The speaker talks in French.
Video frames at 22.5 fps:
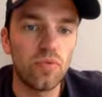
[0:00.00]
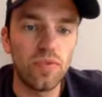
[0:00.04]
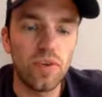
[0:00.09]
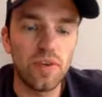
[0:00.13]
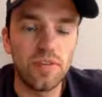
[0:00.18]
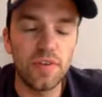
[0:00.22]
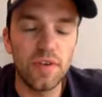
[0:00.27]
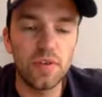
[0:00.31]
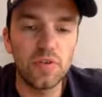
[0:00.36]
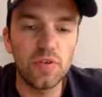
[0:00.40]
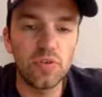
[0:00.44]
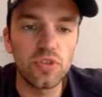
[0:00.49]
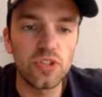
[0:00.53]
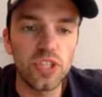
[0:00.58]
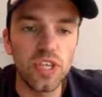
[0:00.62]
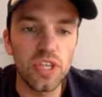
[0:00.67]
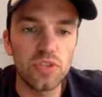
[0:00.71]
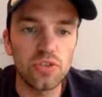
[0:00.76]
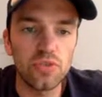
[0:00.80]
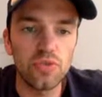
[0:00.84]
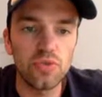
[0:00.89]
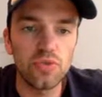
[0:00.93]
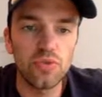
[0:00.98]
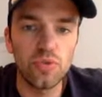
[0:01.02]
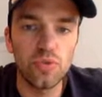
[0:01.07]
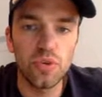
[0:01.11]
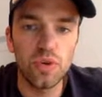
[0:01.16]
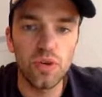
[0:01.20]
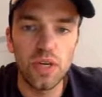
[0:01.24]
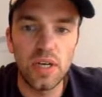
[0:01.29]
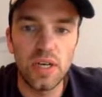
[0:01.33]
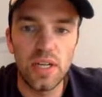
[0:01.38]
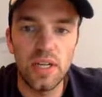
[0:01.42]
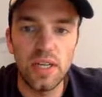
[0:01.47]
on va faire une recherche
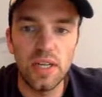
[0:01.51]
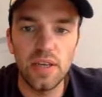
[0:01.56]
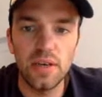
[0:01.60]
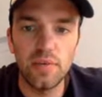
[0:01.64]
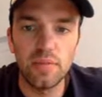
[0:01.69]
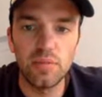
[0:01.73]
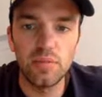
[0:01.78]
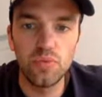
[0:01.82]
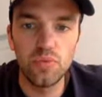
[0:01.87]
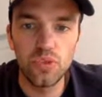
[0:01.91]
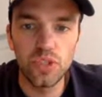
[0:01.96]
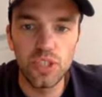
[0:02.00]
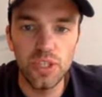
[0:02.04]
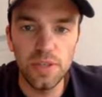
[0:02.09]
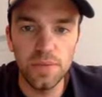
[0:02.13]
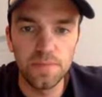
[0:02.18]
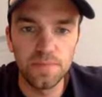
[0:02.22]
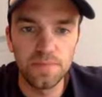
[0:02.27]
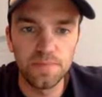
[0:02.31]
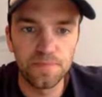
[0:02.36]
sur les bougies,